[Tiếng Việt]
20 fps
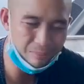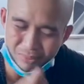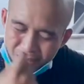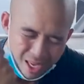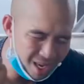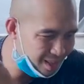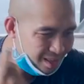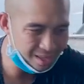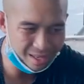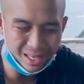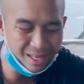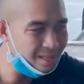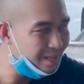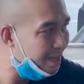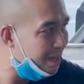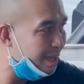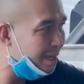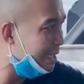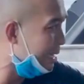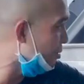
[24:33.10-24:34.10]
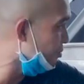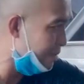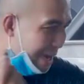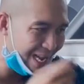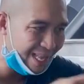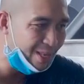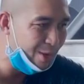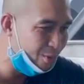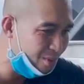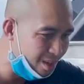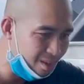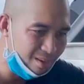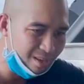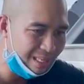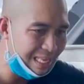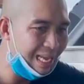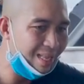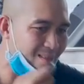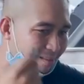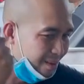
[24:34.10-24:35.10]
em chơi tôi biết gì hết không phải nhiều người
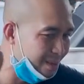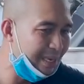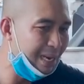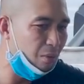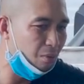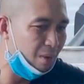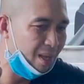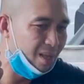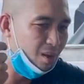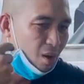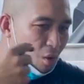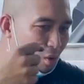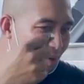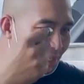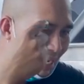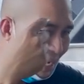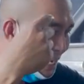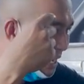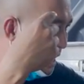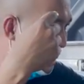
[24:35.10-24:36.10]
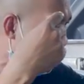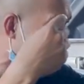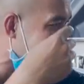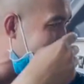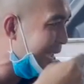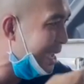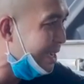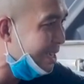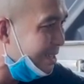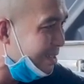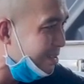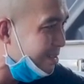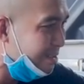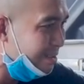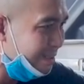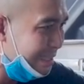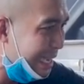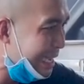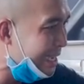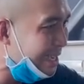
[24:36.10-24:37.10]
người ta tưởng đâu là vô xe này thằng tây nó
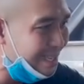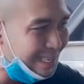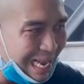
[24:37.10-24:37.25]
thấy